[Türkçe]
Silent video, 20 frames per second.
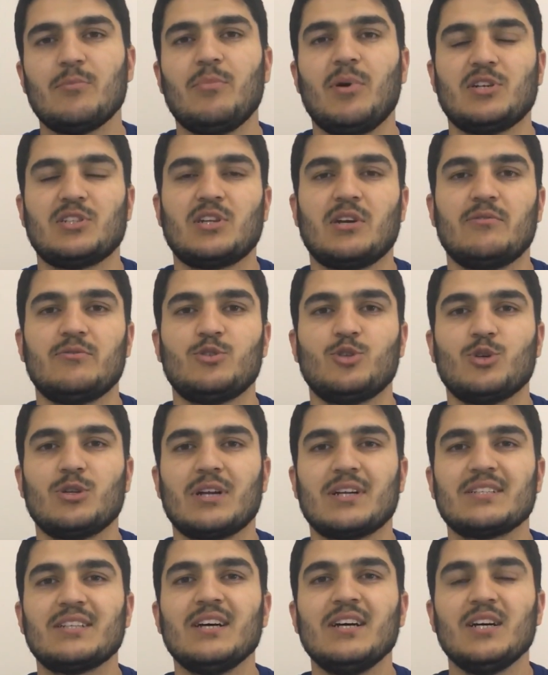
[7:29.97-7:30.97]
Başka
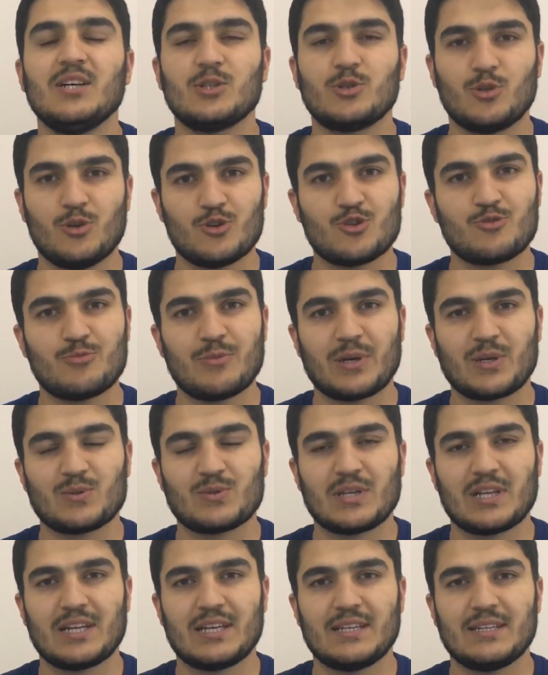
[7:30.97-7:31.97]
videolarda görüşmek
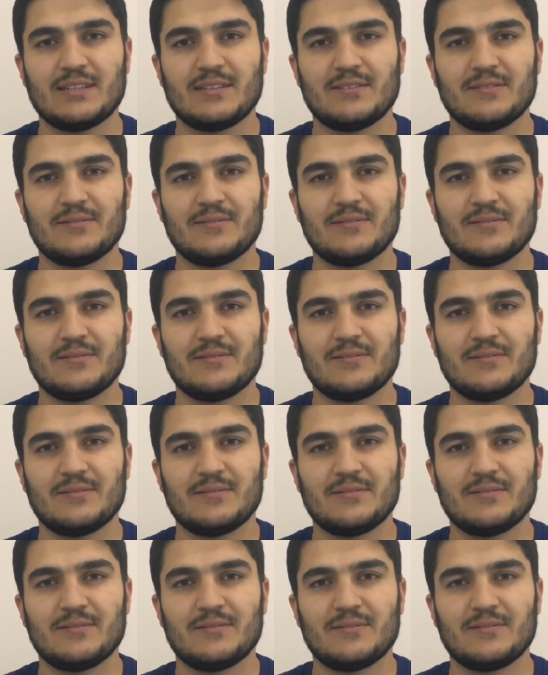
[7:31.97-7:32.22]
üzere.